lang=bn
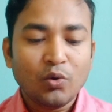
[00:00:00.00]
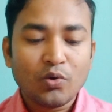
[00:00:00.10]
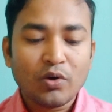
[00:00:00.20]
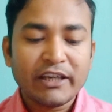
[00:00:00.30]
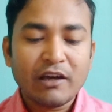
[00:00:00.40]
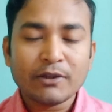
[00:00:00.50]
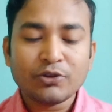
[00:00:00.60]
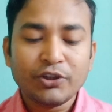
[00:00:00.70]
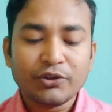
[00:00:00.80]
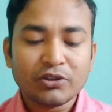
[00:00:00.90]
লোগো কীভাবে
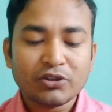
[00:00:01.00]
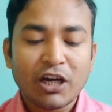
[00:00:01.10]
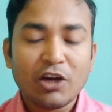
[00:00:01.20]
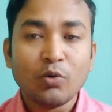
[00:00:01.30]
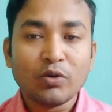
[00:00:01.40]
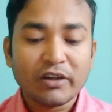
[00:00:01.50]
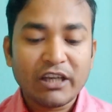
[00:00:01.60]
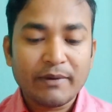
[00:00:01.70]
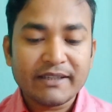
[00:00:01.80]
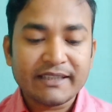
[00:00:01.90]
তৈরি করতে হয় লোগো
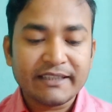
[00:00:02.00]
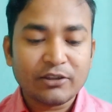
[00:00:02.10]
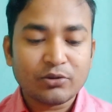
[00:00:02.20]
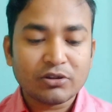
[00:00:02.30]
কীভাবে সেটিং